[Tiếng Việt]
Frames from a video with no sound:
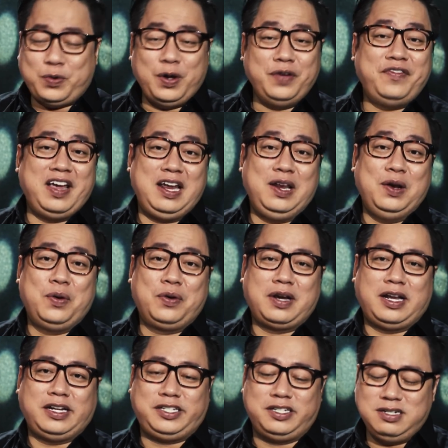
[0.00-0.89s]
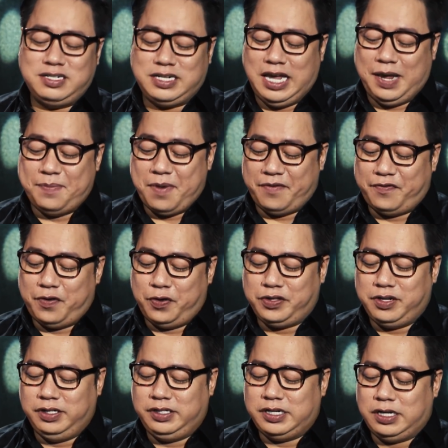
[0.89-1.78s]
quý vị luôn là trước khi mà vô
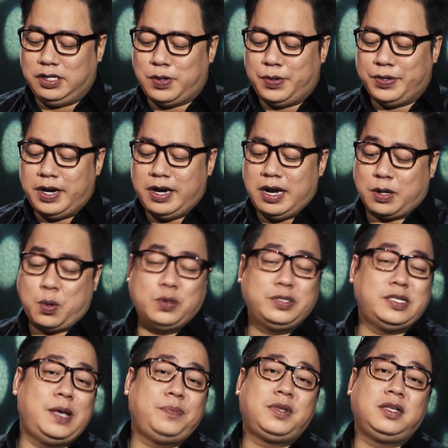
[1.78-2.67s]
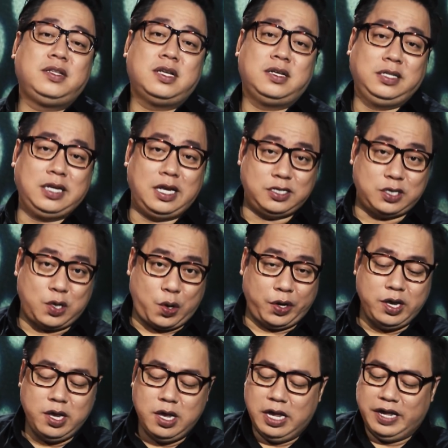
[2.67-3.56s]
chương trình cô nói là cô xem chương trình này
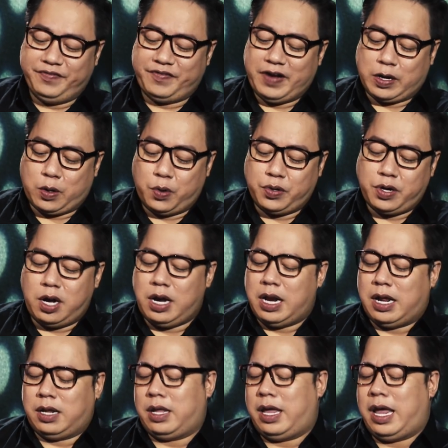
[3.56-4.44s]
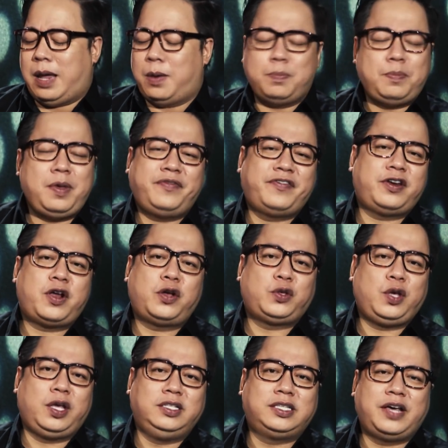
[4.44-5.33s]
rồi và cô nói là em không biết phải nói
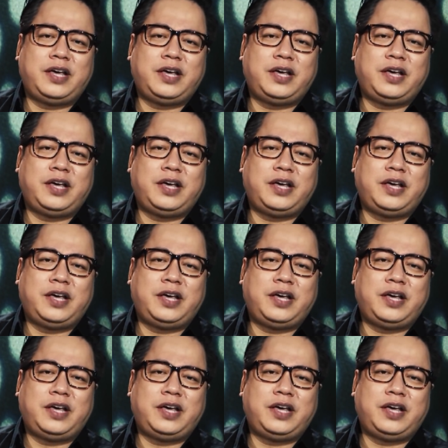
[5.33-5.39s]
chuyện